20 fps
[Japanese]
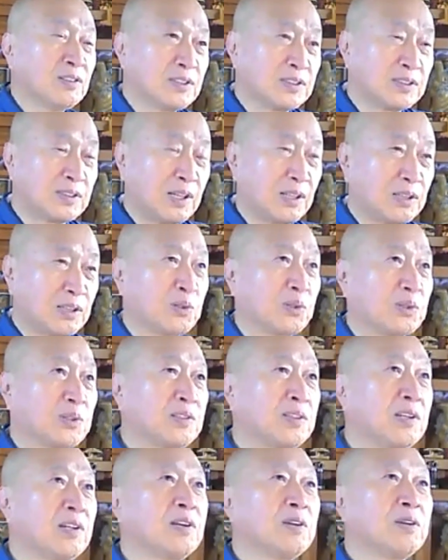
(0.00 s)
下着を着
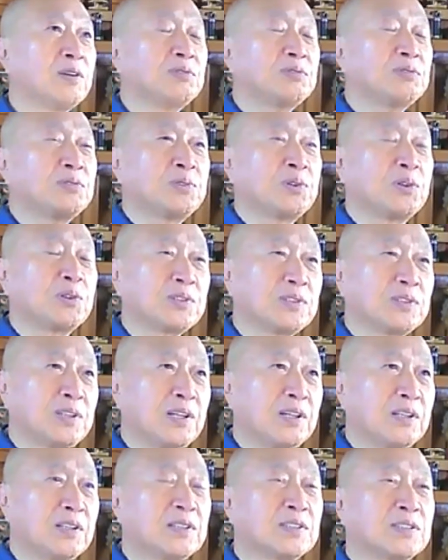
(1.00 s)
て、服を着
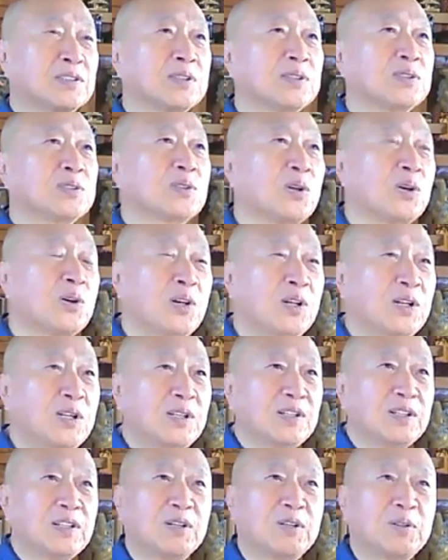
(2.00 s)
て、きちっと
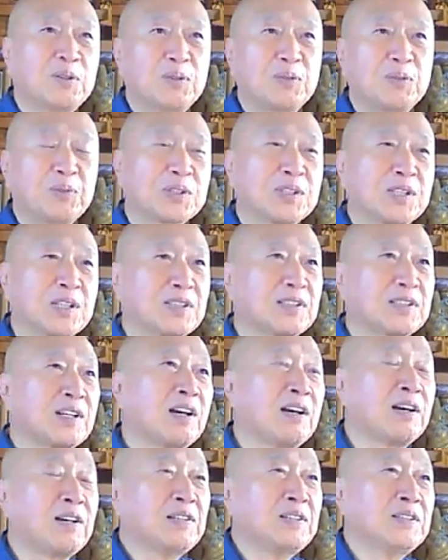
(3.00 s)
持ってき
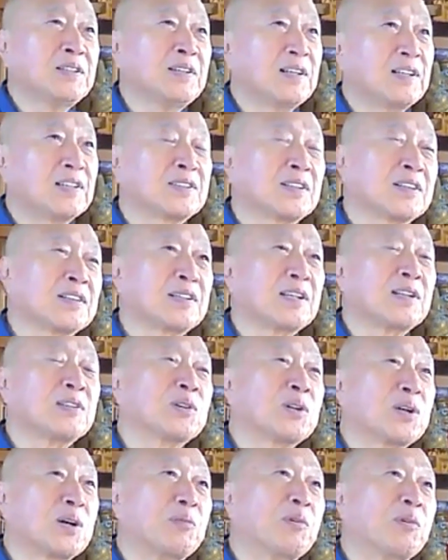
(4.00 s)
た石鹸
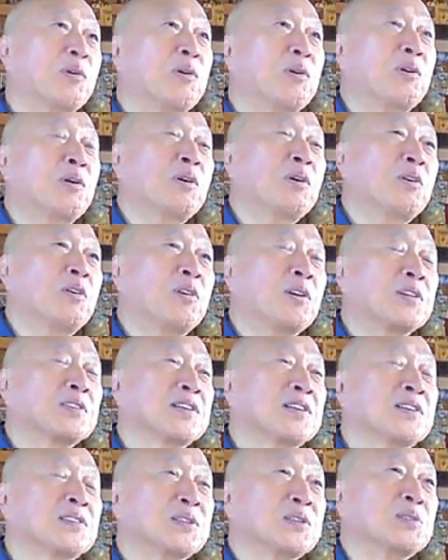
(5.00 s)
とかも
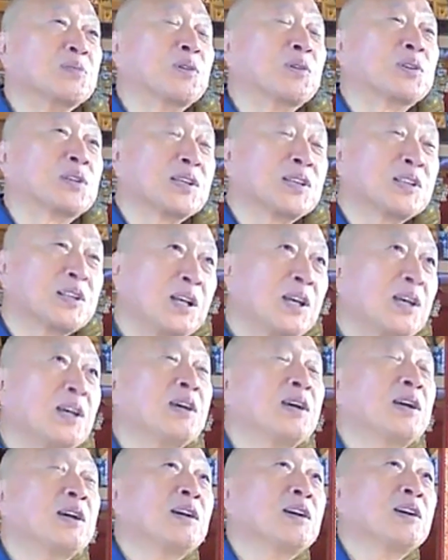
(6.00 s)
忘れずに持ってき
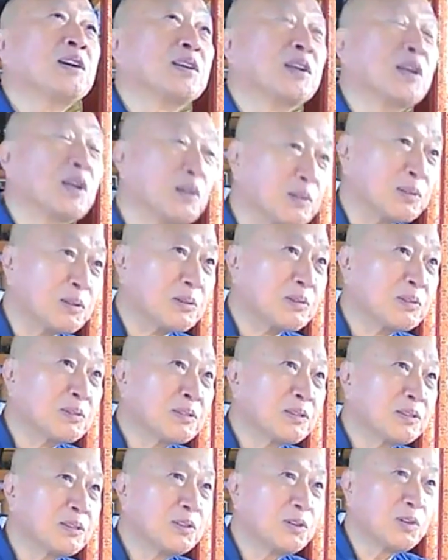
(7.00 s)
て、出る。
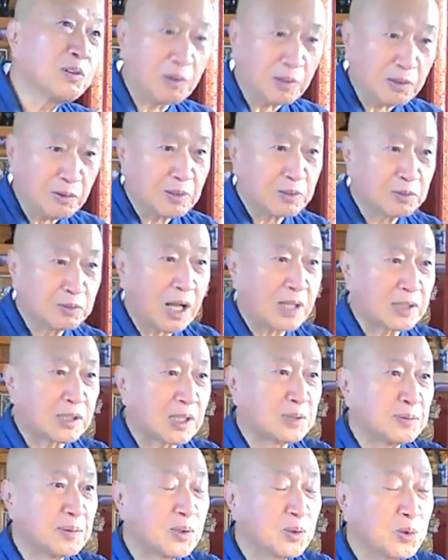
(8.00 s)
これ、我々当
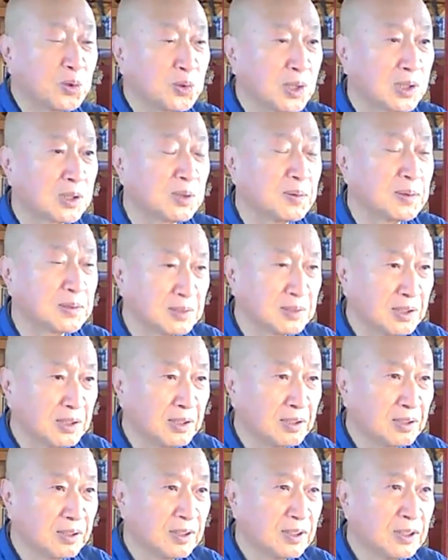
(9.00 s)
たり前のことやってます
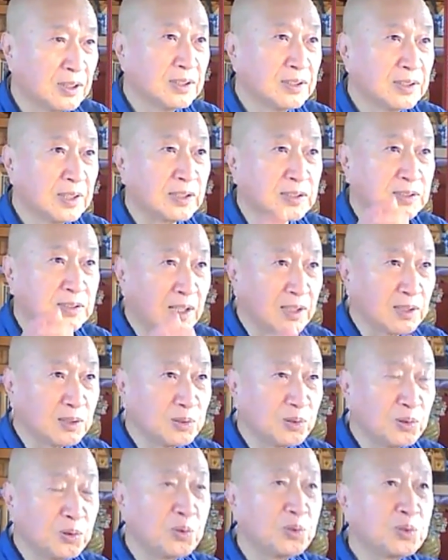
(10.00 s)
ね。だから、産
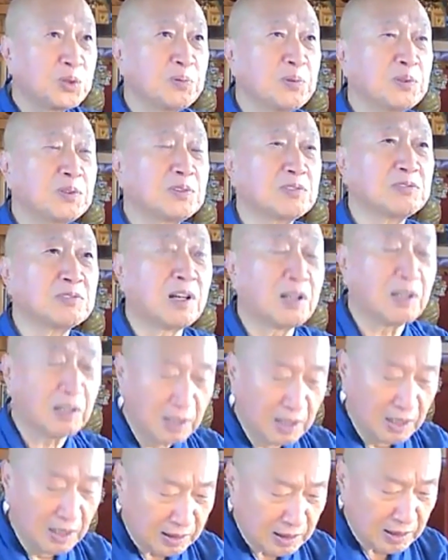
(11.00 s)
業用すべいうのは、
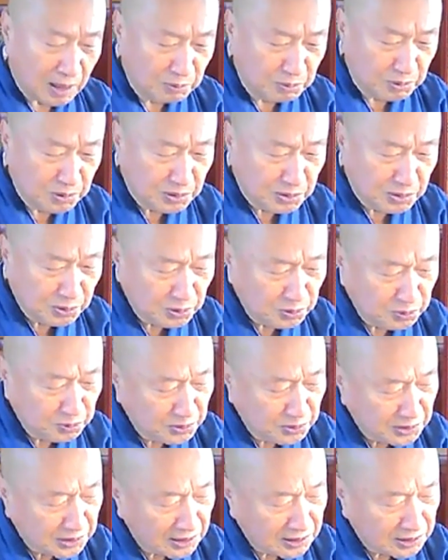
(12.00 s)
漢文にすると
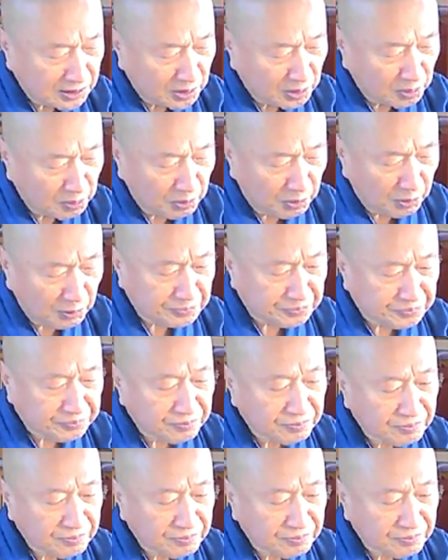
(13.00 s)
難しいけども、